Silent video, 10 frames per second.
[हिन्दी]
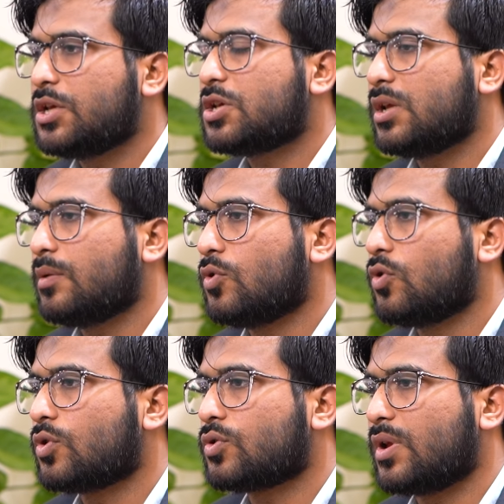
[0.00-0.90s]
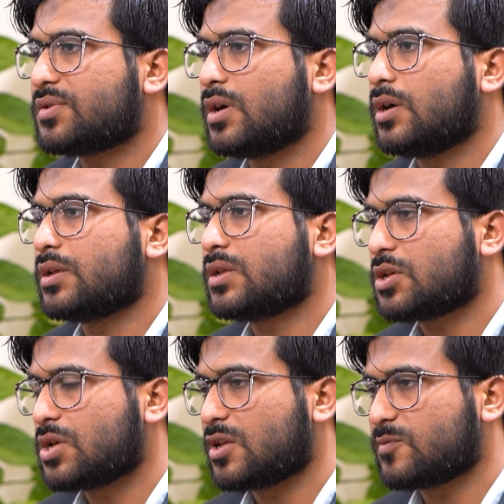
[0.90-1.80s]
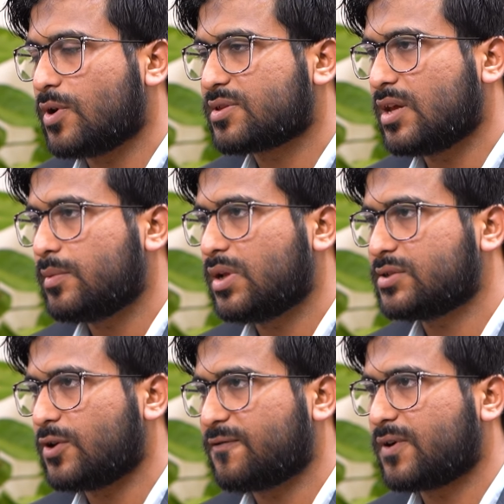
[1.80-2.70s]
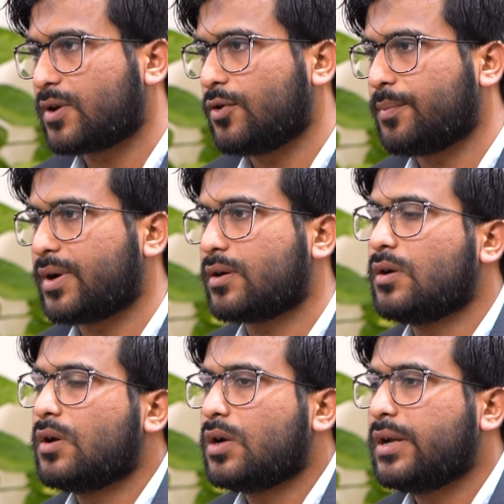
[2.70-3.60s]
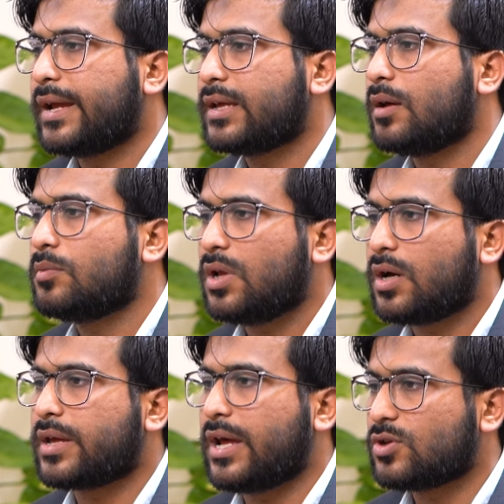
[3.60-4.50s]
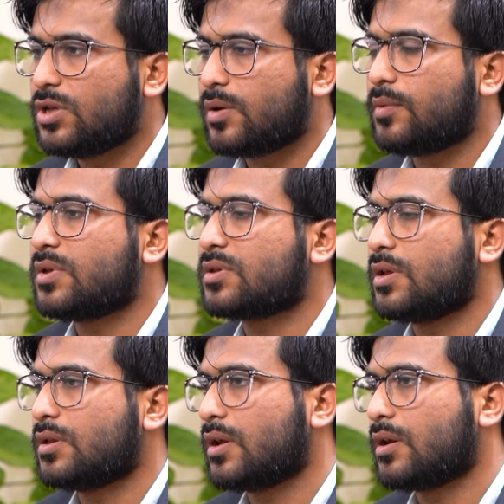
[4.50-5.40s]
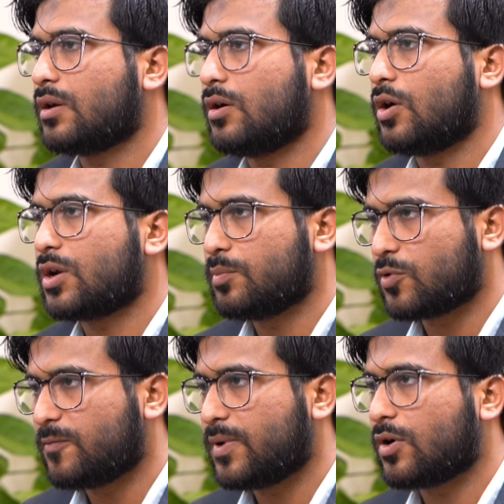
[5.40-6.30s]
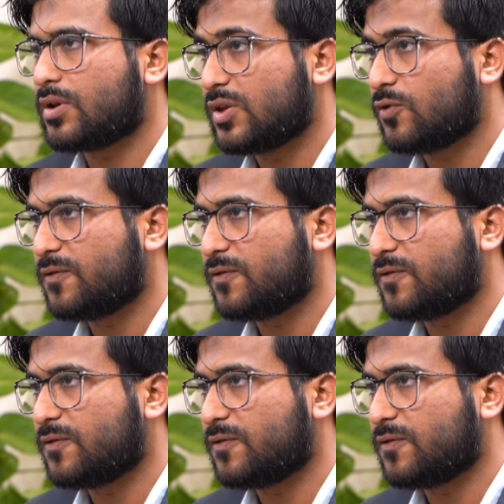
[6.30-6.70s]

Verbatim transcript: इनिशियली हम लोगों को थोड़ा सा इतना अच्छा रिस्पांस नहीं मिला सॉफ्टवेयर के ऊपर लेकिन हम लोग ग्रेजुअली जो हमने इसके अंदर और इम्प्रूवमेंट और न्यू